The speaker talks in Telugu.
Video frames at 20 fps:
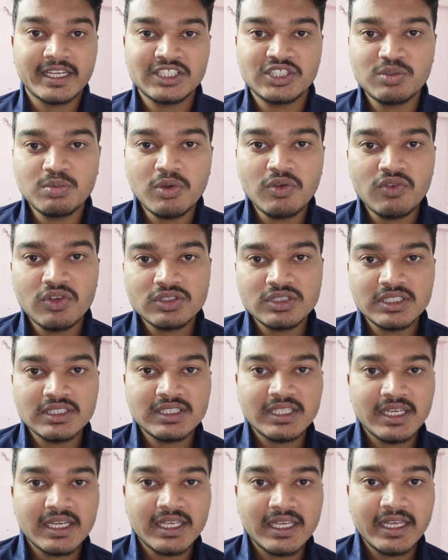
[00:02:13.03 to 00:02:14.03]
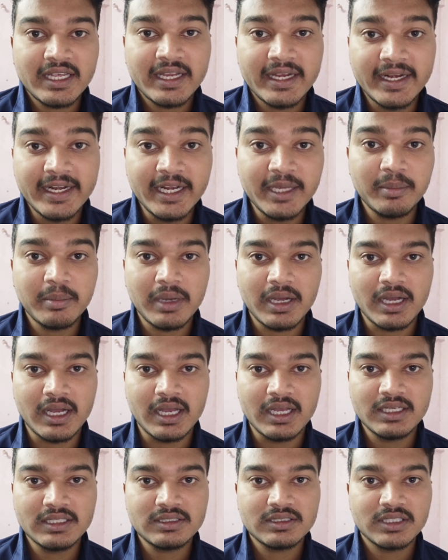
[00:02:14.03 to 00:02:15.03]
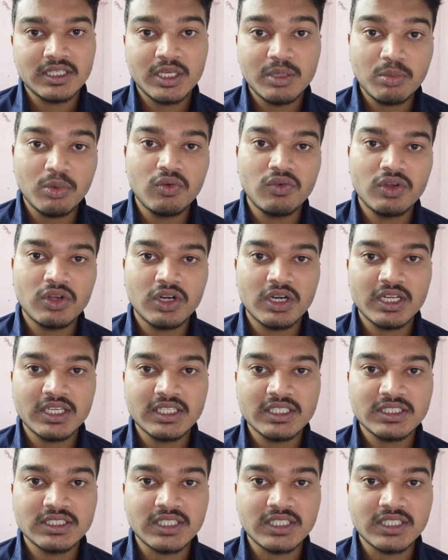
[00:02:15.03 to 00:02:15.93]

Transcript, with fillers: నెక్స్ట్ మూవీ వచ్చేసరికి హిడింబా గాయస్ ఈ మూవీ కూడా